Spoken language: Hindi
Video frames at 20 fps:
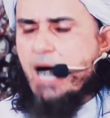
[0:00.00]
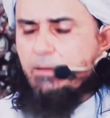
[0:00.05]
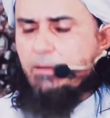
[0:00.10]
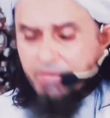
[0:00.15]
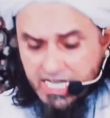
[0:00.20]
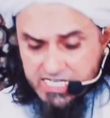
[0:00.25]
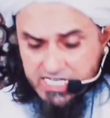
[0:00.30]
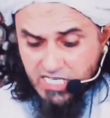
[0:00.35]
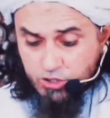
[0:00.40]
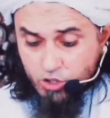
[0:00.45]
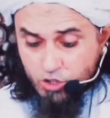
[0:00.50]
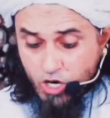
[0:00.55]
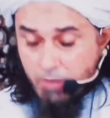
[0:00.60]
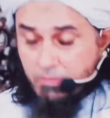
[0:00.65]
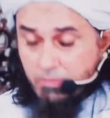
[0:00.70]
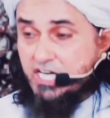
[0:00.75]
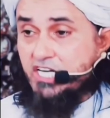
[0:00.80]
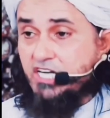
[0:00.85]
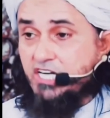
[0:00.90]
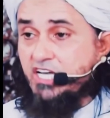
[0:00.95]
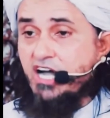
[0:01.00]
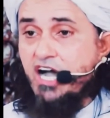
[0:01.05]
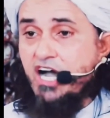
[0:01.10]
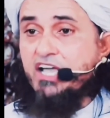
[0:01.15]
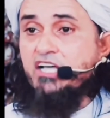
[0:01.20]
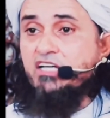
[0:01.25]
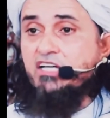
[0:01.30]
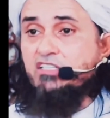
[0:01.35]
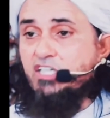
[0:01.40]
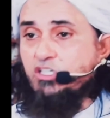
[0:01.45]
आप कह सकते हो हमारी
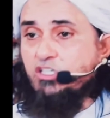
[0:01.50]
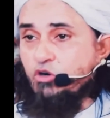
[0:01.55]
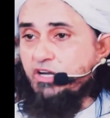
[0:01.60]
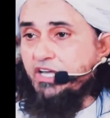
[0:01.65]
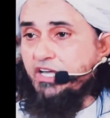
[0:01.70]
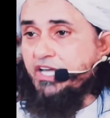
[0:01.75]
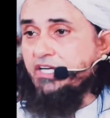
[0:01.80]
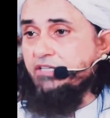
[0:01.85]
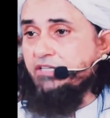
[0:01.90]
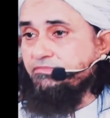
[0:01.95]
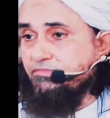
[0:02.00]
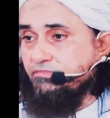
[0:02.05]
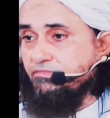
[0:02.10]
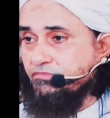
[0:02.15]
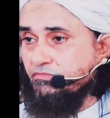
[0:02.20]
निगाहें गंदी थोड़ी हैं